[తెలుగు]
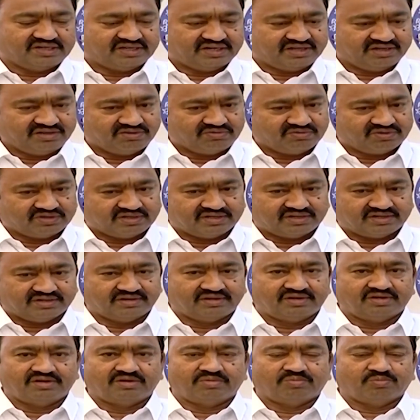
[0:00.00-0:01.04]
అవన్నీ కూడా
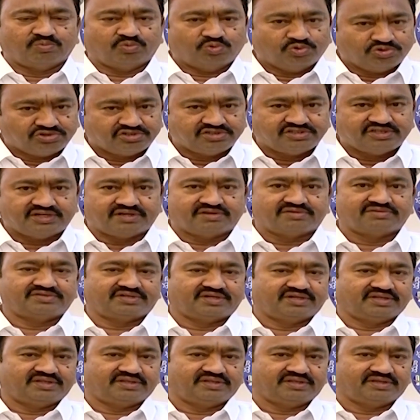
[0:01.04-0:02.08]
పూర్తి చేయటం
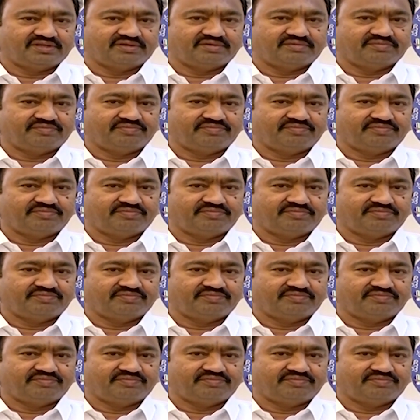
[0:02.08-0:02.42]
జరిగింది